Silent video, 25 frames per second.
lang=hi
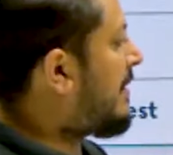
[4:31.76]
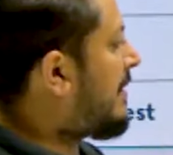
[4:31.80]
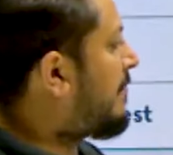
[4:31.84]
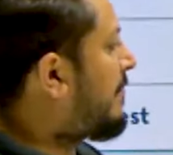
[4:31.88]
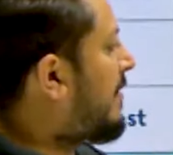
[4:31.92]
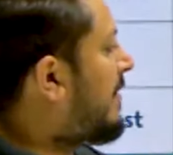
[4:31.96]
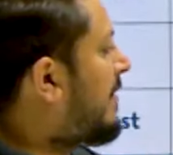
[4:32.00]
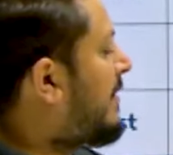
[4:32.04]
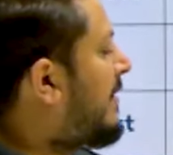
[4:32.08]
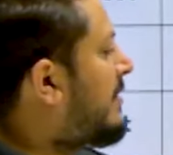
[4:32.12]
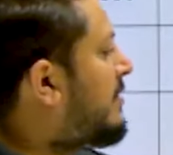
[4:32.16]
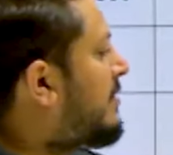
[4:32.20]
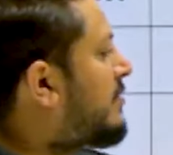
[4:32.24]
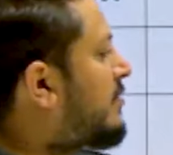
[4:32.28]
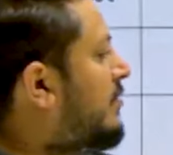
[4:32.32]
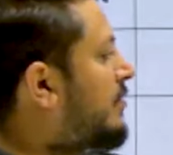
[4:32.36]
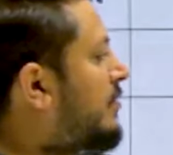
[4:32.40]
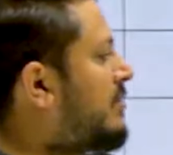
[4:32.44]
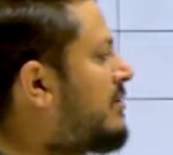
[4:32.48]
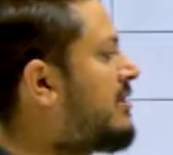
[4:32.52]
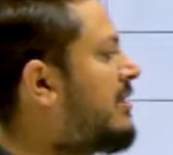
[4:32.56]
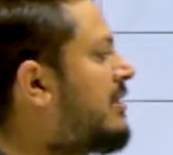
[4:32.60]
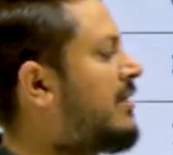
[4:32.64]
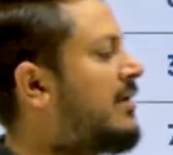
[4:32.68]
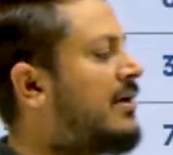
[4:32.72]
आपका डेढ़ सौ
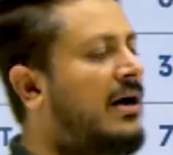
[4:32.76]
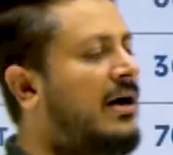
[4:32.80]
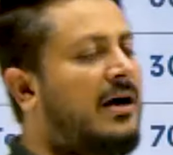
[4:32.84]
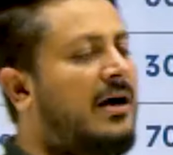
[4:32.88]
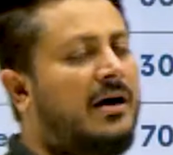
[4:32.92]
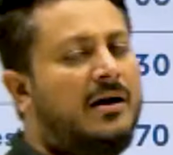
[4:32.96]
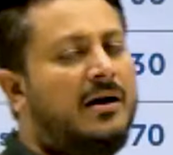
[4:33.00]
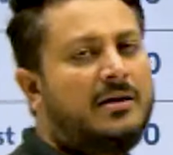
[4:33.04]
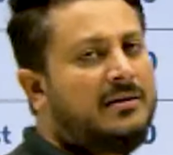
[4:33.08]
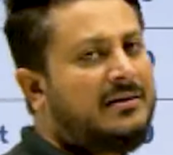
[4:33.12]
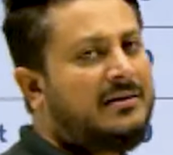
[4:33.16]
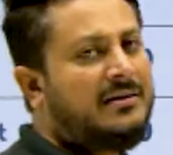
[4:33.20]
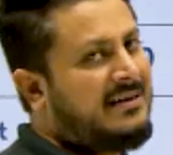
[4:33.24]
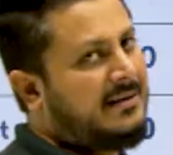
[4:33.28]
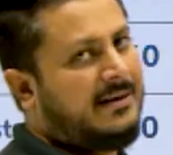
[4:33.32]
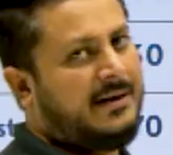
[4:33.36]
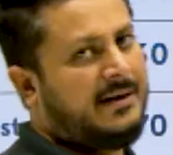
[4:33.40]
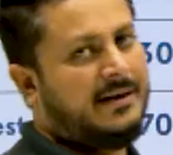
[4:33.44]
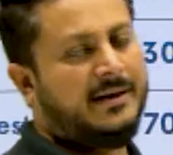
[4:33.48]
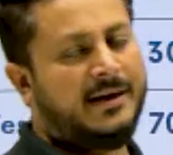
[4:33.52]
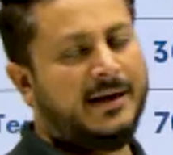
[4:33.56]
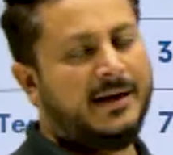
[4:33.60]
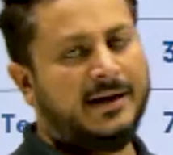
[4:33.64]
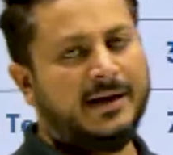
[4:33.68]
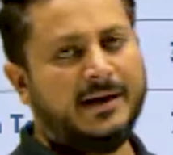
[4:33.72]
क्वेश्चन का तीन
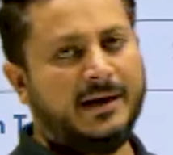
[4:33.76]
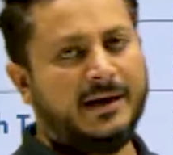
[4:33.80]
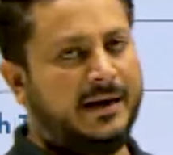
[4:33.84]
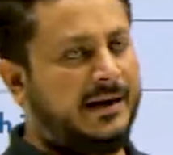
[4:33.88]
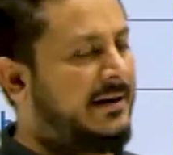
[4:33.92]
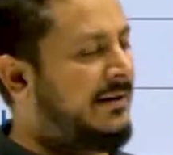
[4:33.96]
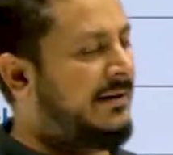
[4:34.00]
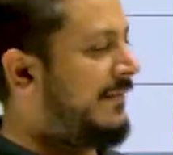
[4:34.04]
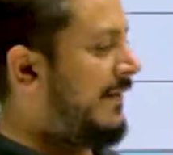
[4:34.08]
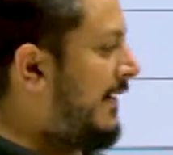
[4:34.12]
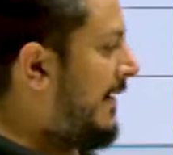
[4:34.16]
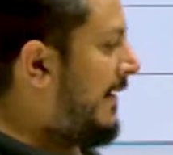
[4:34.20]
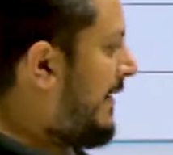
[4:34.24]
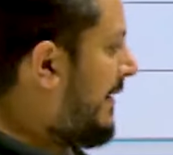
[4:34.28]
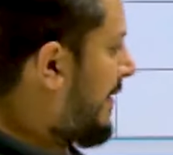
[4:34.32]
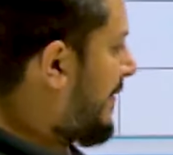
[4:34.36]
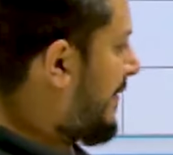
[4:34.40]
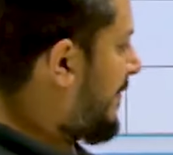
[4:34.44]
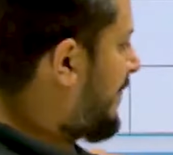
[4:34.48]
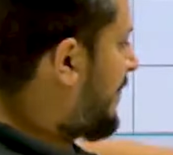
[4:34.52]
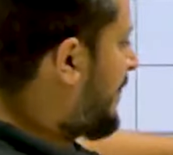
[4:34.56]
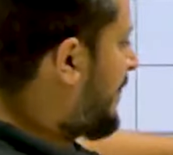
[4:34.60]
घंटे का रहने वाला है